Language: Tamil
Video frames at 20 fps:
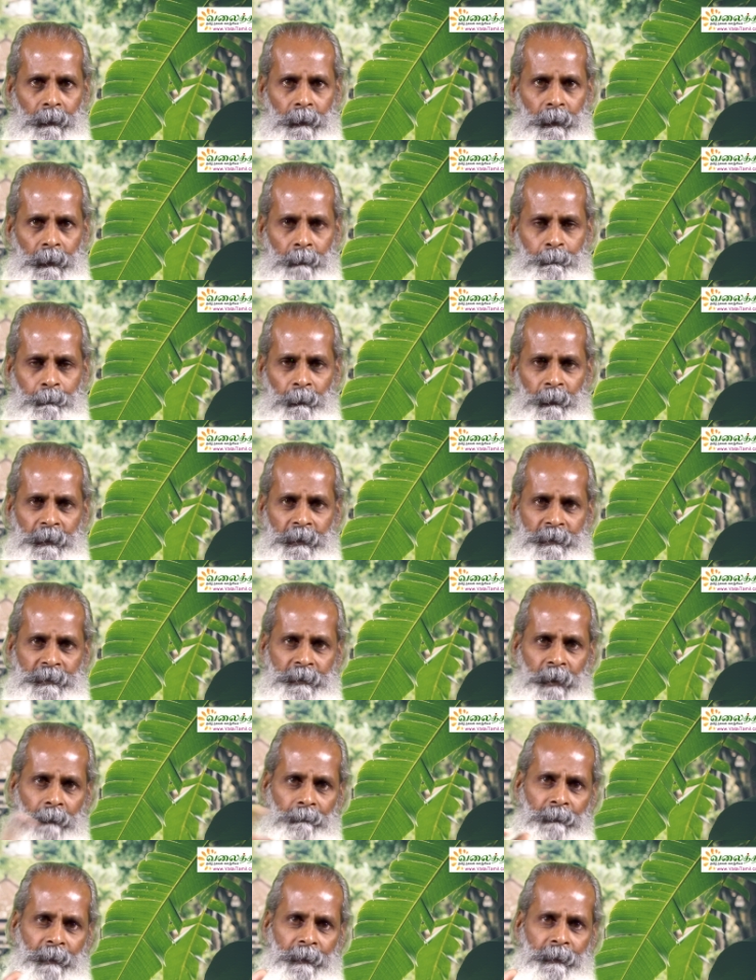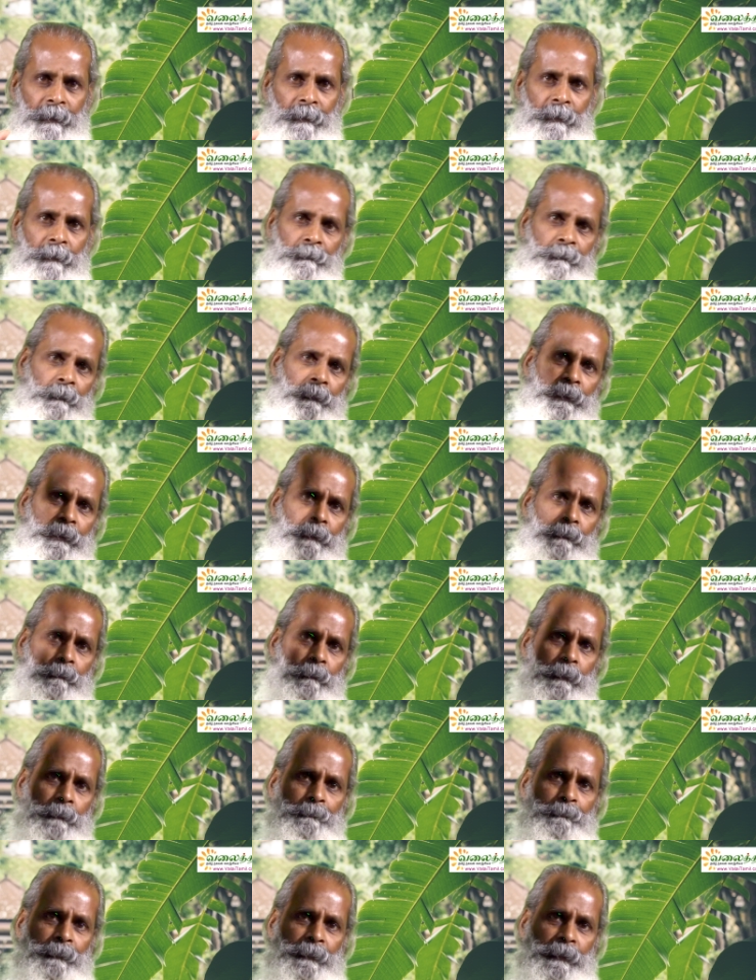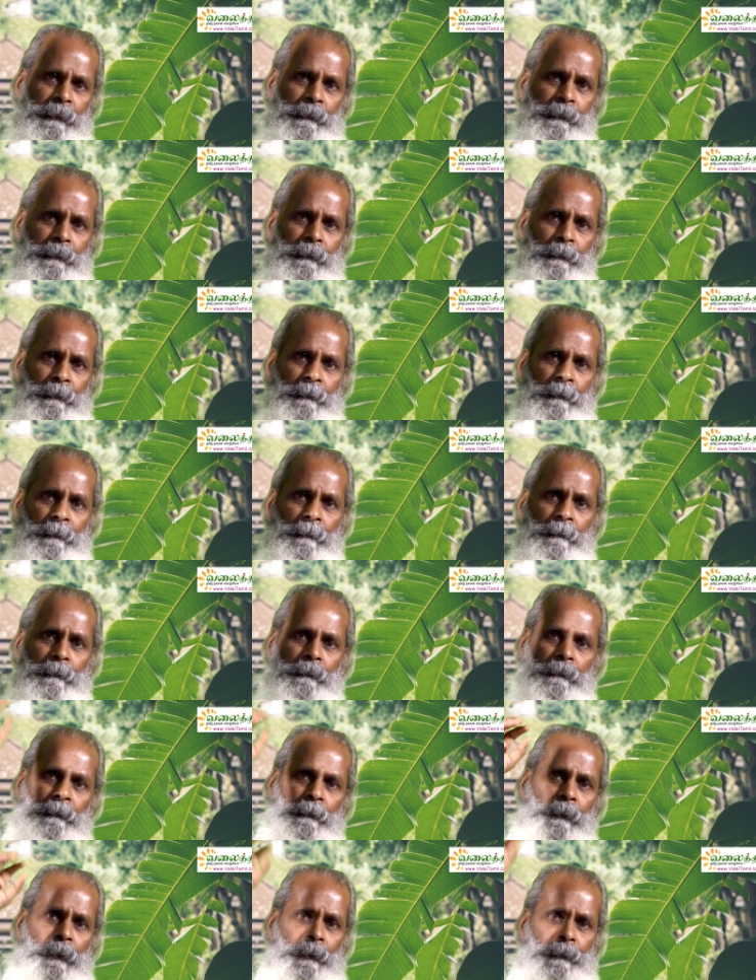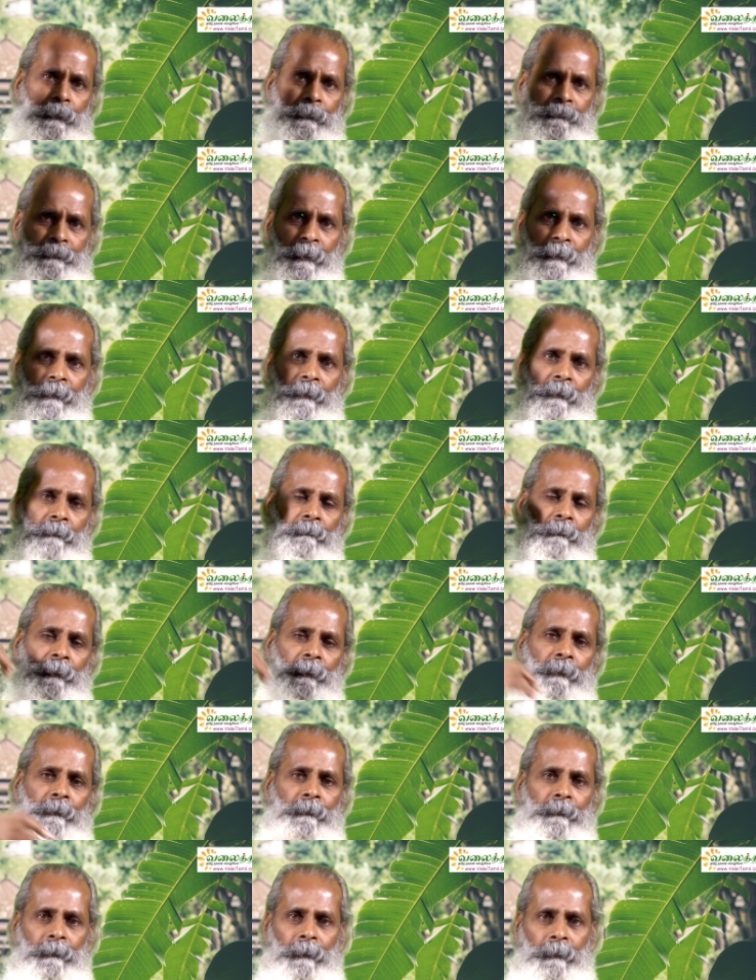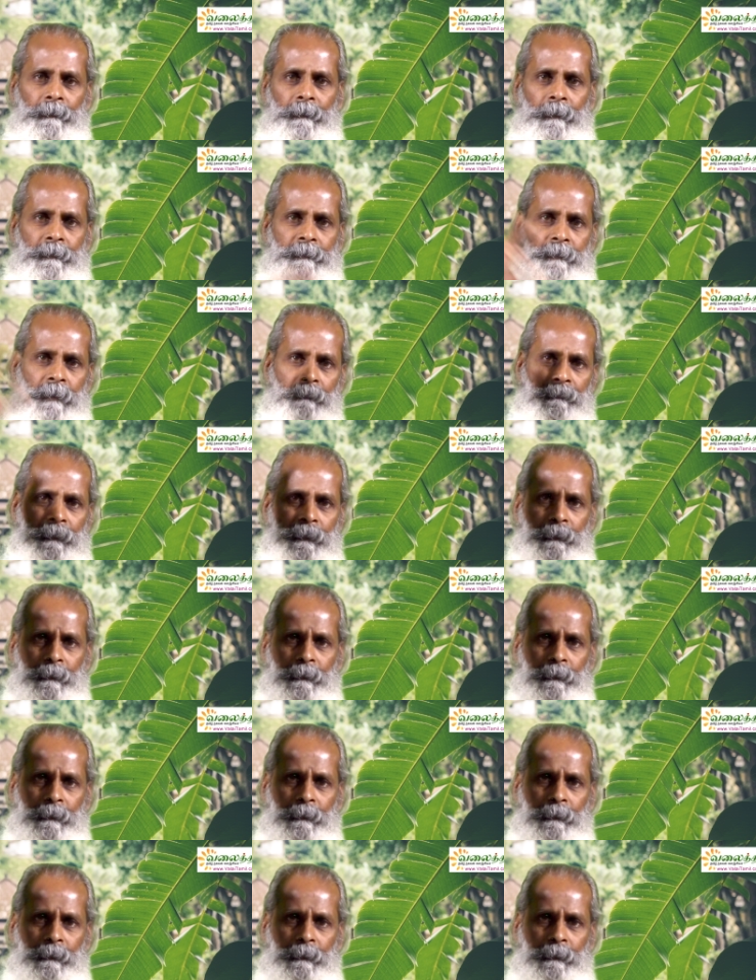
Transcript: இப்பொழுது ஷவர் என்று சொல்லி குளிப்பதற்கு தண்ணீர் விழுகின்ற அந்த ஷவர்